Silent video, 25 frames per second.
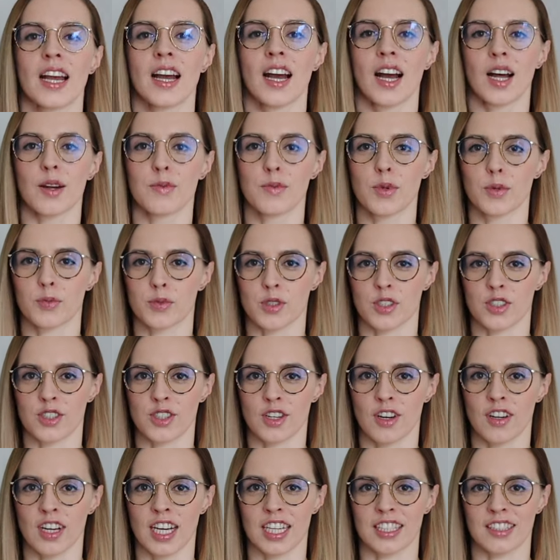albo
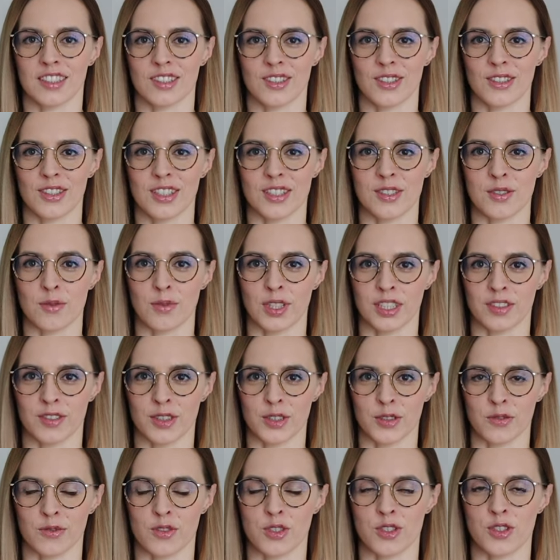przedszkola, to jest
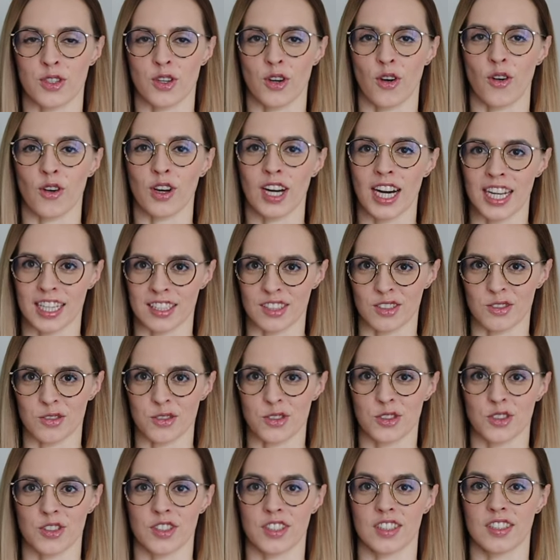łatwiej to wszystko
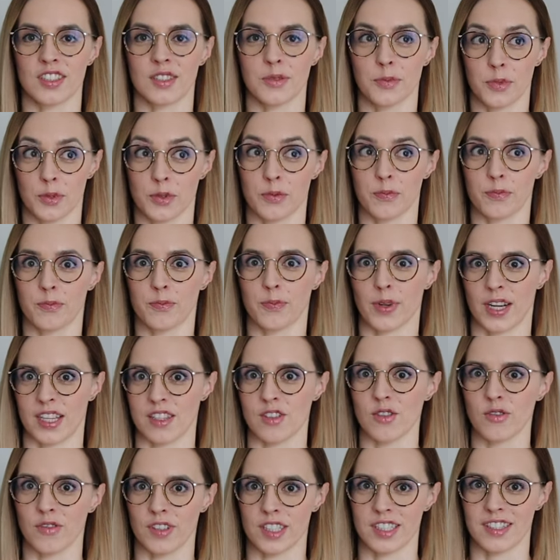ogarnąć i e,
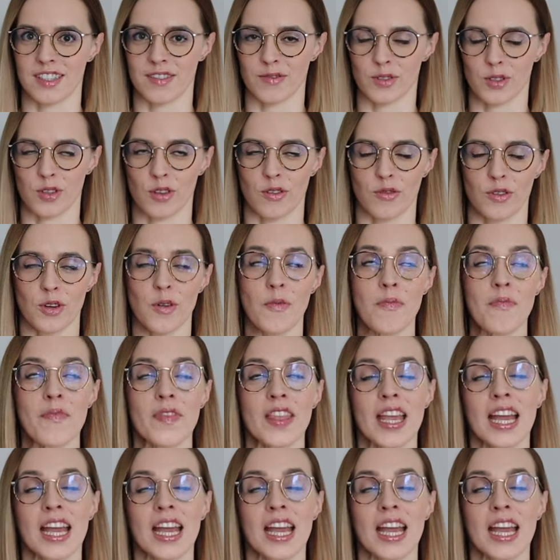pracować zawodowo.